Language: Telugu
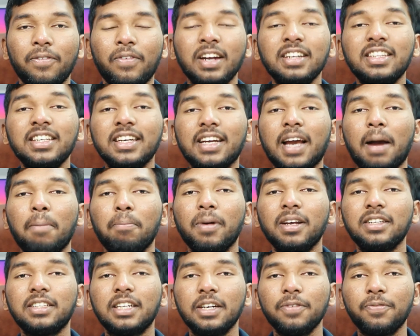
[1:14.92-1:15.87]
ఫ్రెండ్స్ ఈ
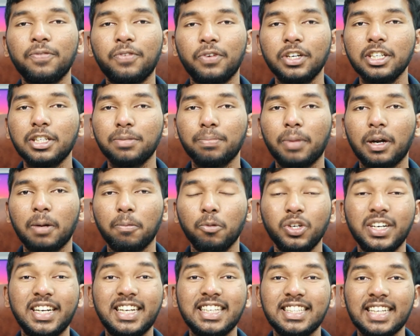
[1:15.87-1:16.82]
కంపారిజన్ని ఫస్ట్ మనము
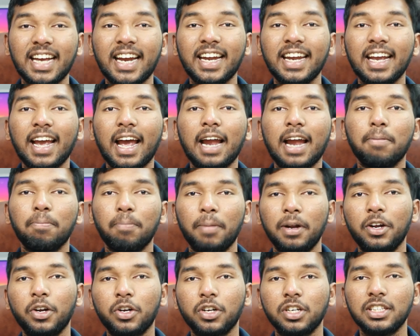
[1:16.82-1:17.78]
డిజైనింగ్ అండ్
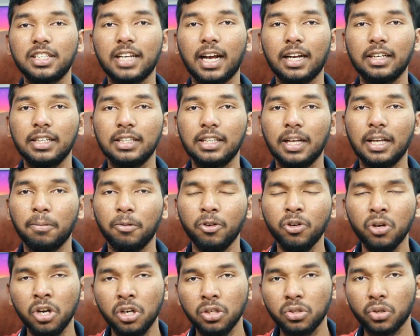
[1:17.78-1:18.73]
బిల్డింగ్ని స్టార్ట్ చేద్దాము
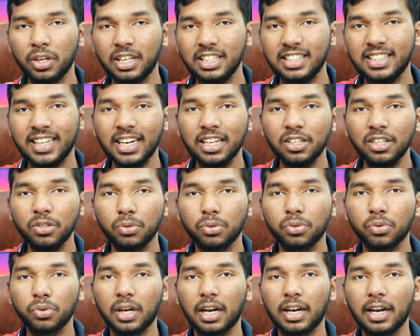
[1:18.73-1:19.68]
సో డిజైనింగ్
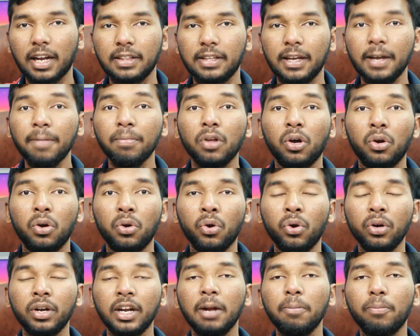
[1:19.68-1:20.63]
చూసుకున్నట్లయితే
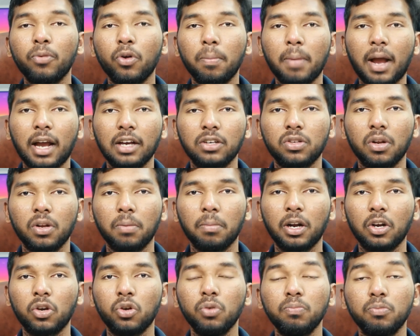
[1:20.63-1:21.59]
నోట్ నైన్ ప్రో మ్యాక్స్లో
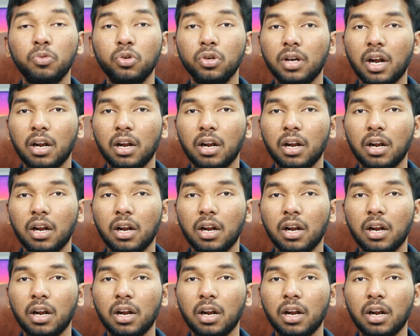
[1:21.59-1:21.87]
మనకు మూడు